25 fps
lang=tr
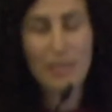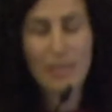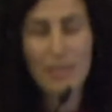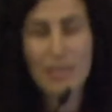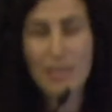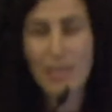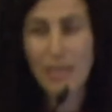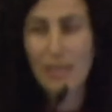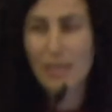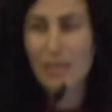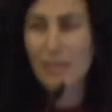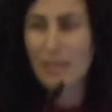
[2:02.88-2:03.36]

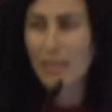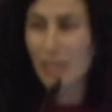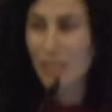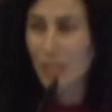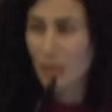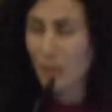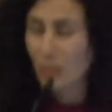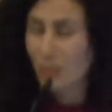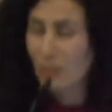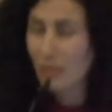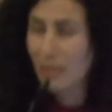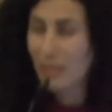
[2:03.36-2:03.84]
insanların
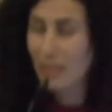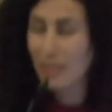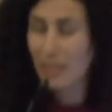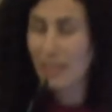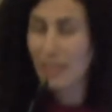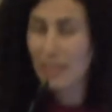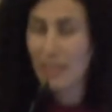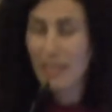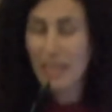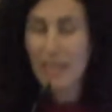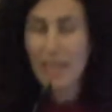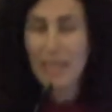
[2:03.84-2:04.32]
yaşamıyla
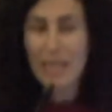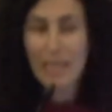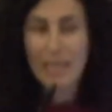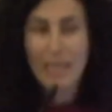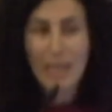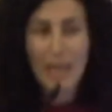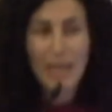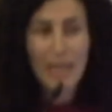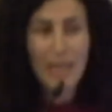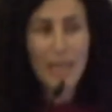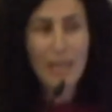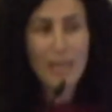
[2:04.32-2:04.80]
ilgili
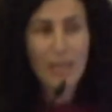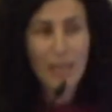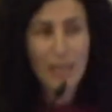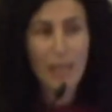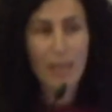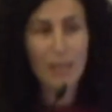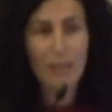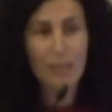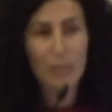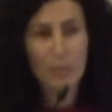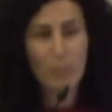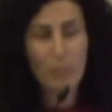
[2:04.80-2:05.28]
karar
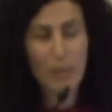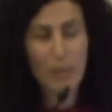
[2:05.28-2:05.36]
alan